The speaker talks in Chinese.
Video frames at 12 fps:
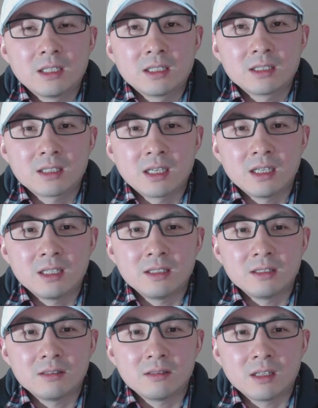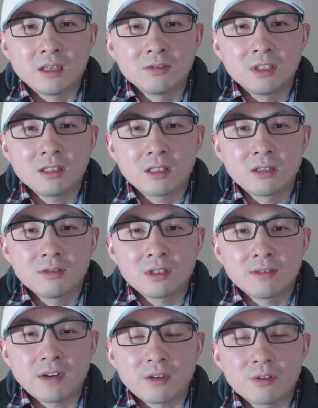在辽宁高级
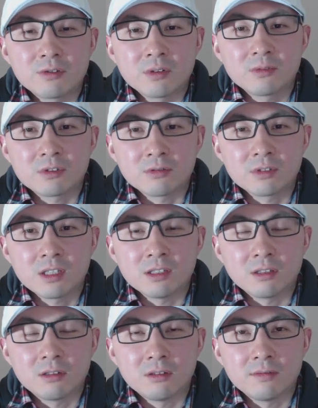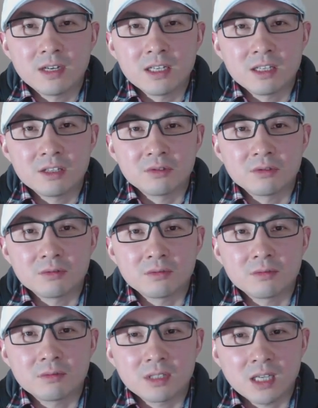法院宣布重审以后，外界就
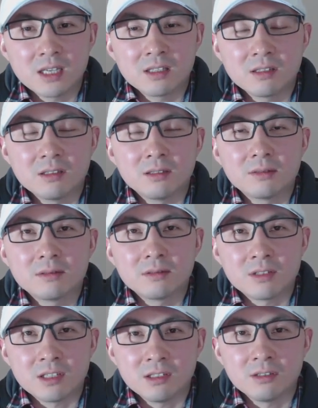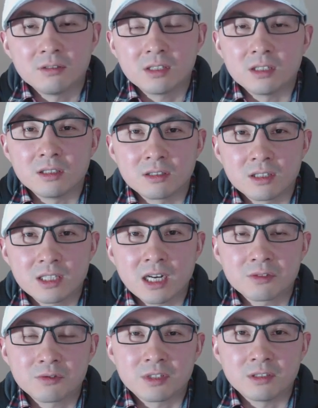猜测极有可能是加
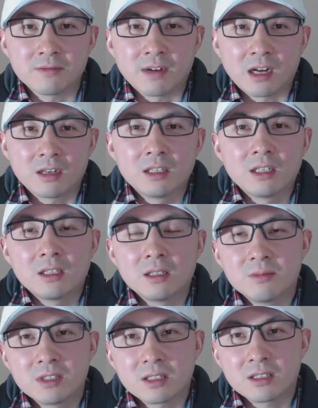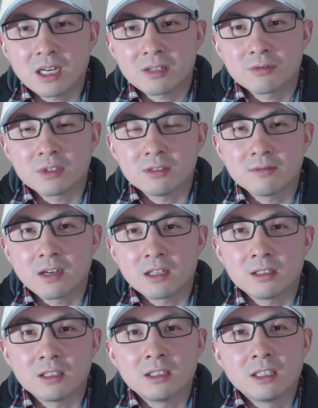重刑罚。那么在加重刑罚
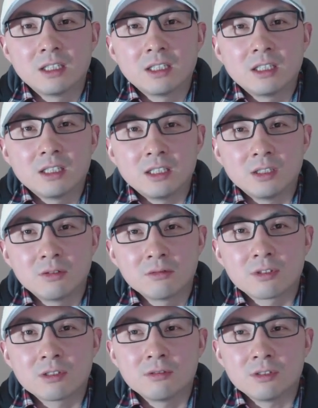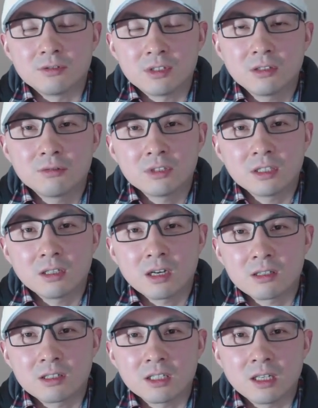呢？一共只有有期徒刑的
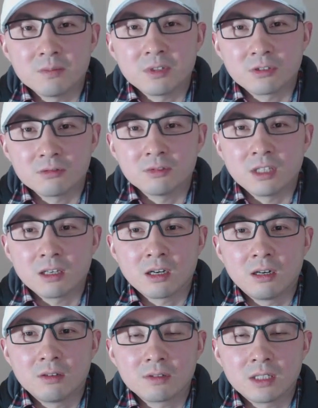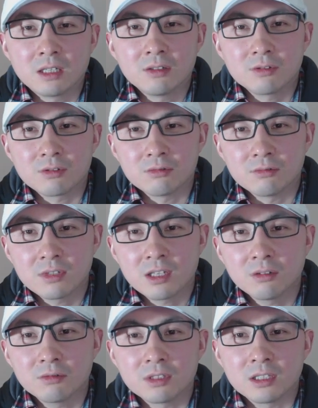二十年比十五年高，然后就是无期
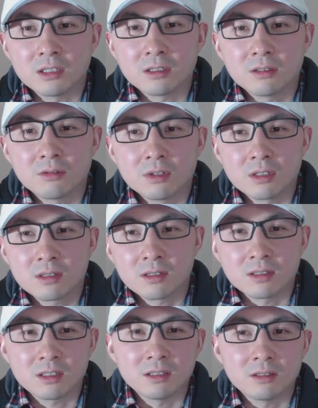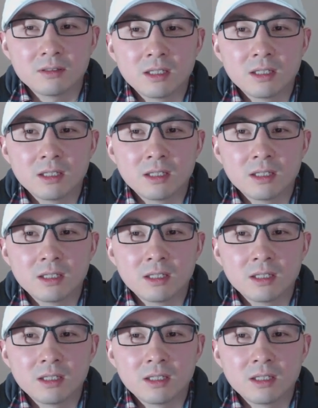徒刑或者死刑。